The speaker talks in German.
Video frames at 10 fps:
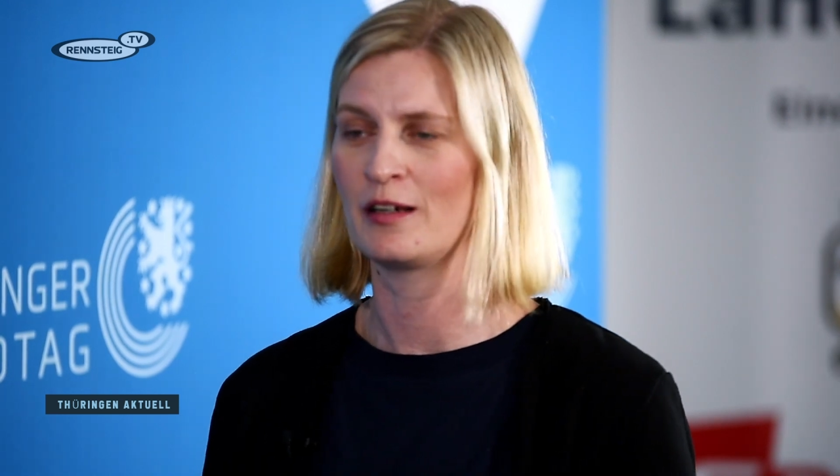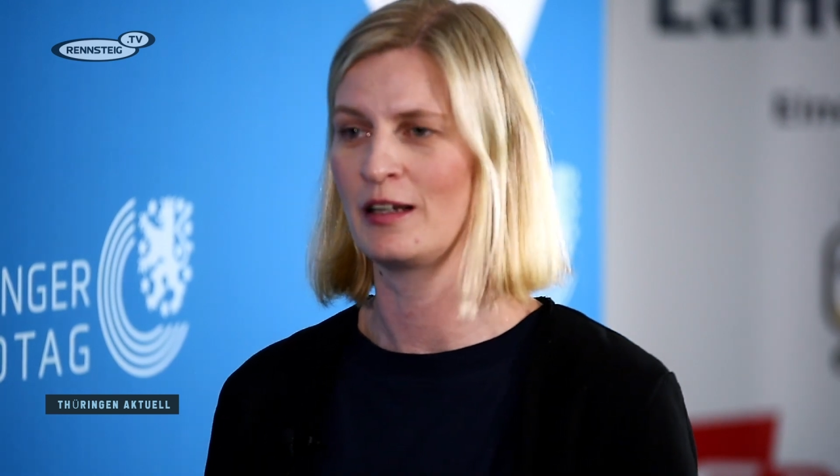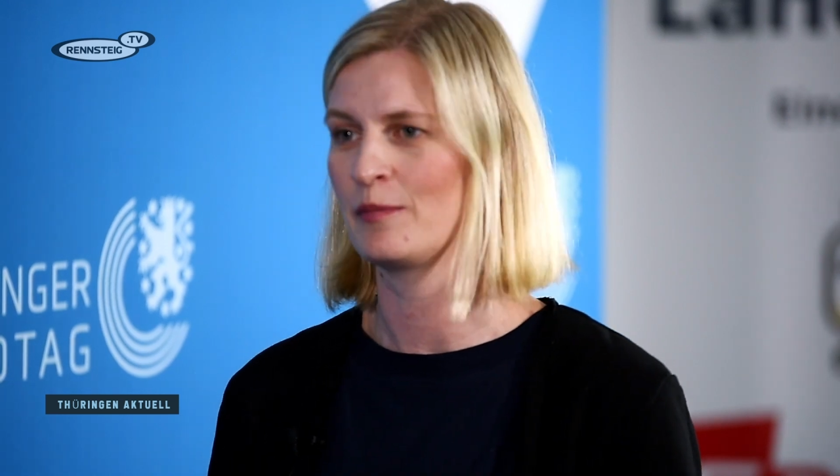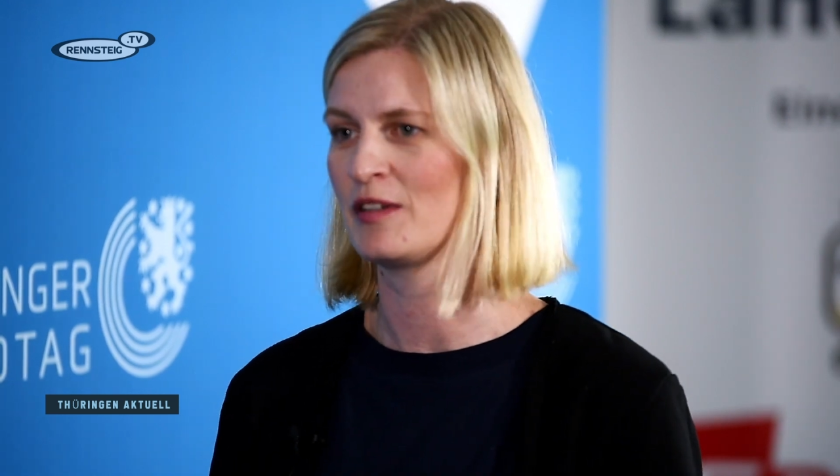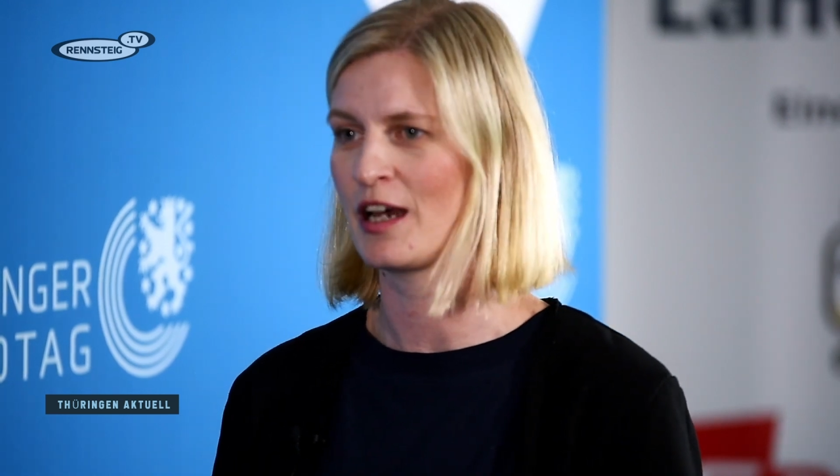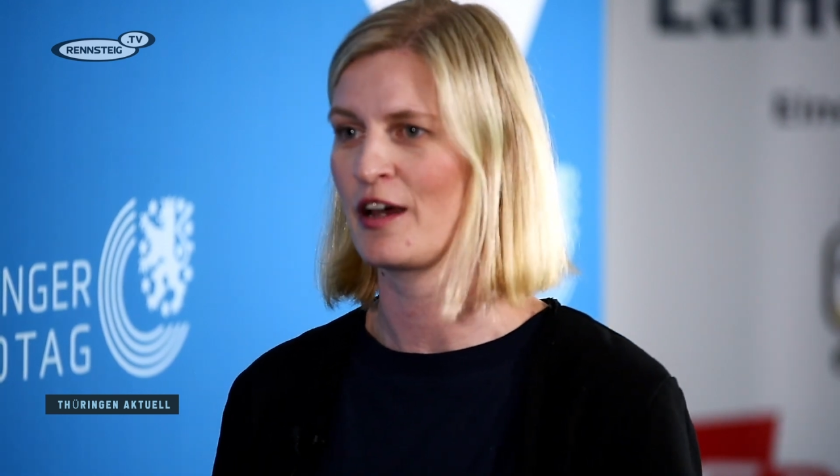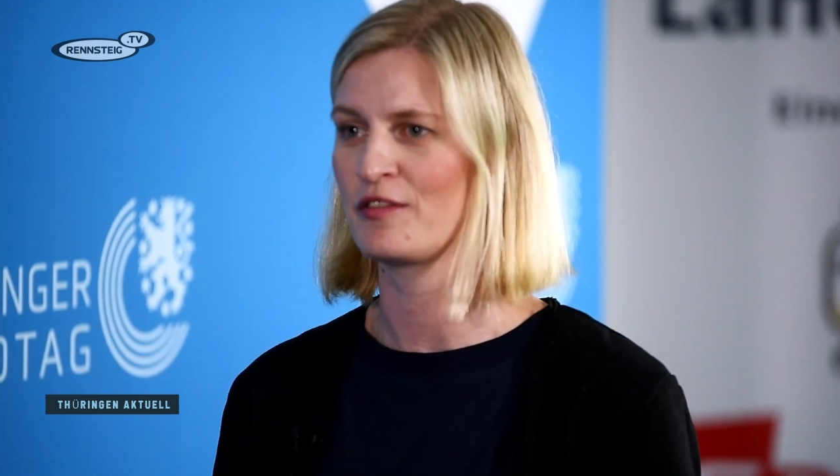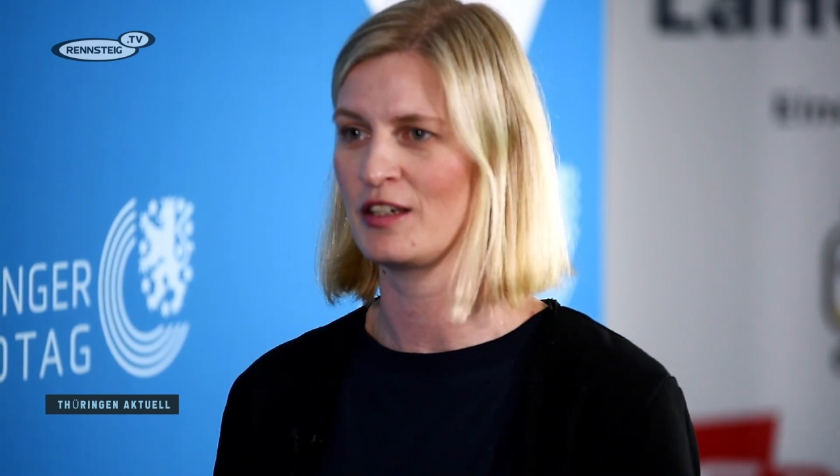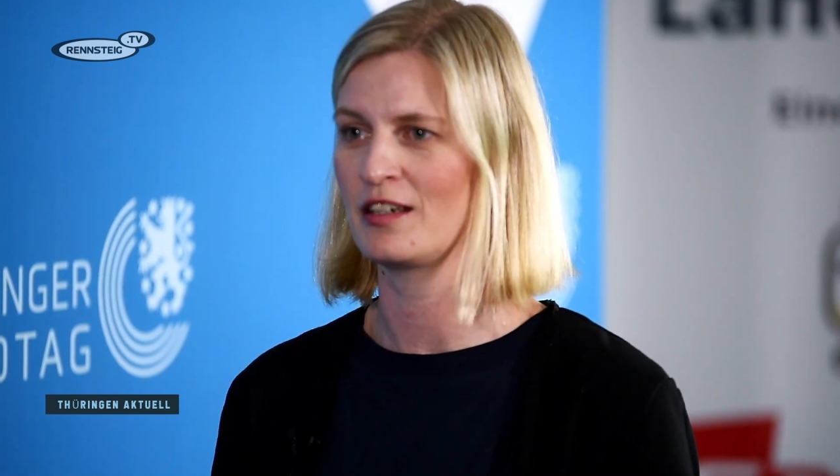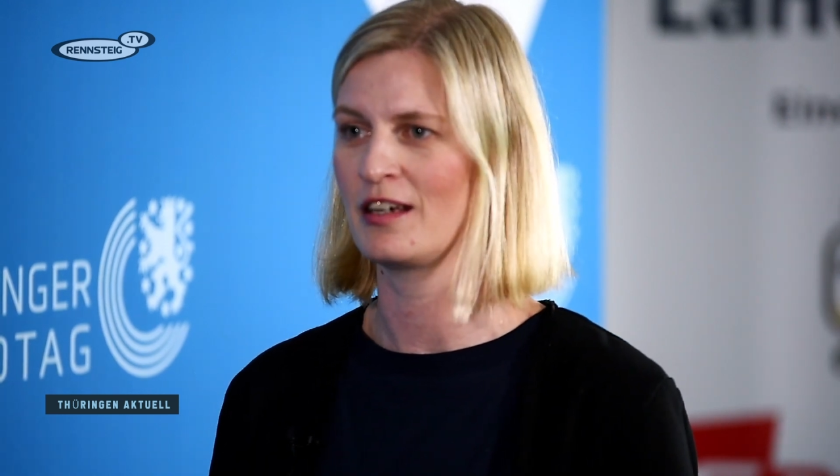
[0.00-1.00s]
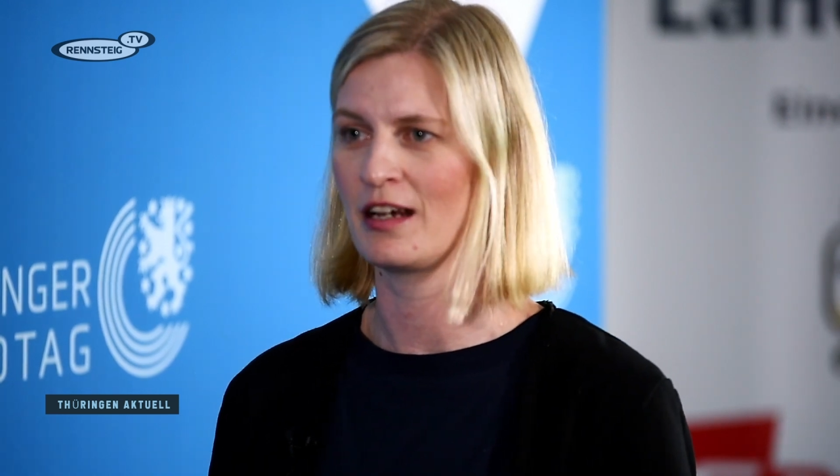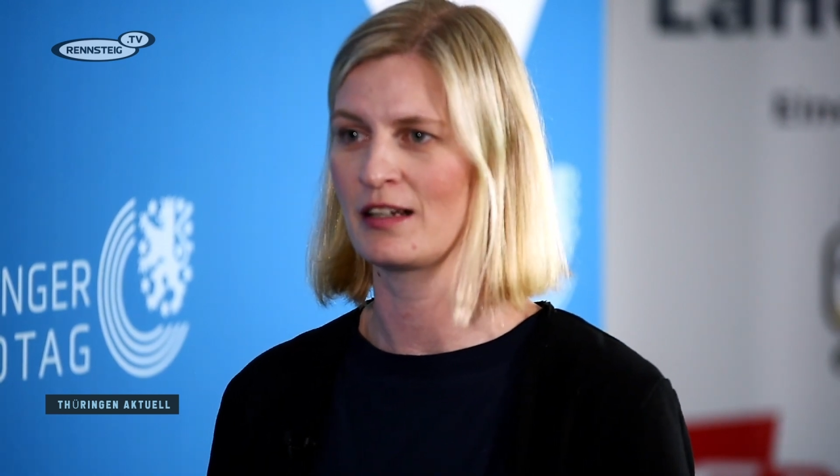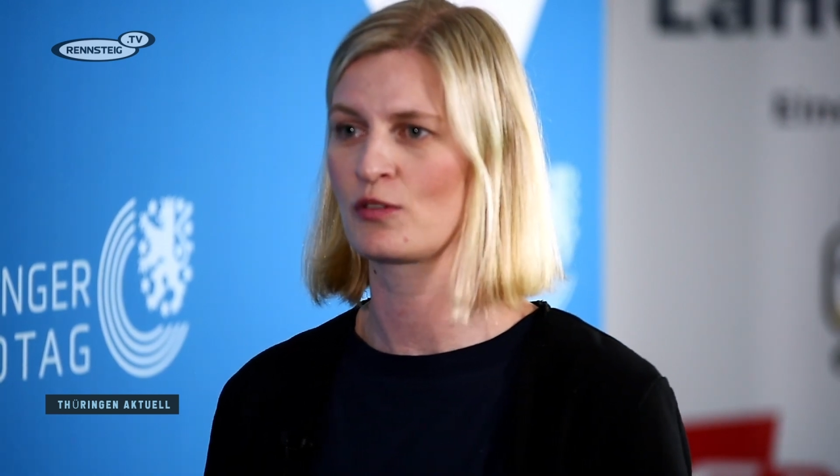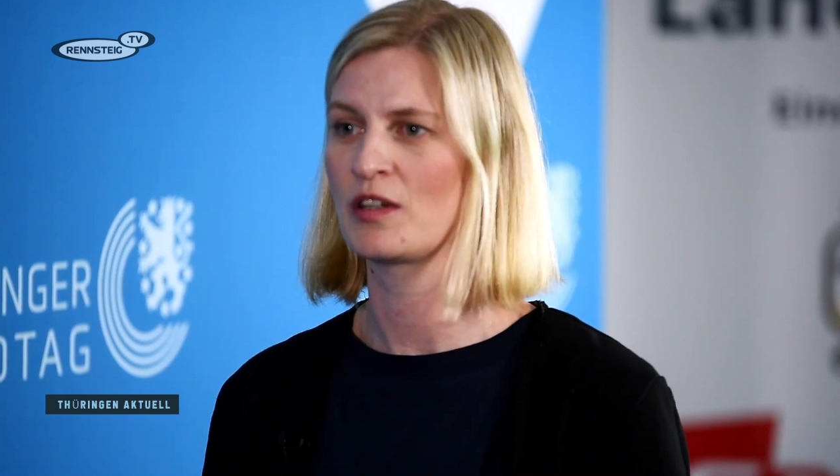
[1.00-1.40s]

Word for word: erleben die AfD hier eher als